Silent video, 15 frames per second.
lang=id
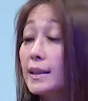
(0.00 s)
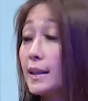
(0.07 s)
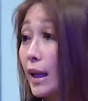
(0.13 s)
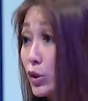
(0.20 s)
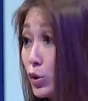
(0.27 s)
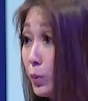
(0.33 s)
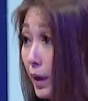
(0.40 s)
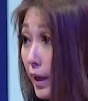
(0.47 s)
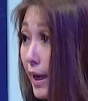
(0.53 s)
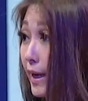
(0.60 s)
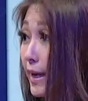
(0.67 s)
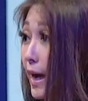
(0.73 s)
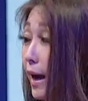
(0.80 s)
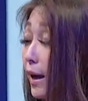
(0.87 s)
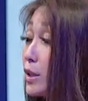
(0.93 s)
menghasilkan sumber
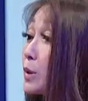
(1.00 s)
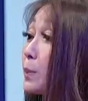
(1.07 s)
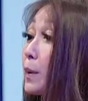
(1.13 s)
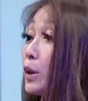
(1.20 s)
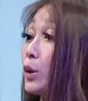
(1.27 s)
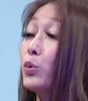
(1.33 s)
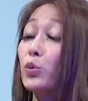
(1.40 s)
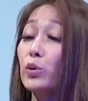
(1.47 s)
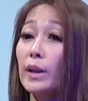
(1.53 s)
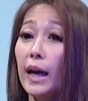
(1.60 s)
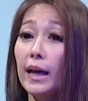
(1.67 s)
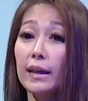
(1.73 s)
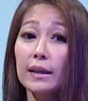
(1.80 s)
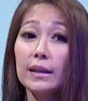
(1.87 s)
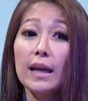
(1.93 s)
daya seperti
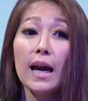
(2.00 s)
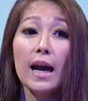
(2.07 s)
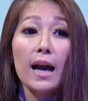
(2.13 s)
hutan,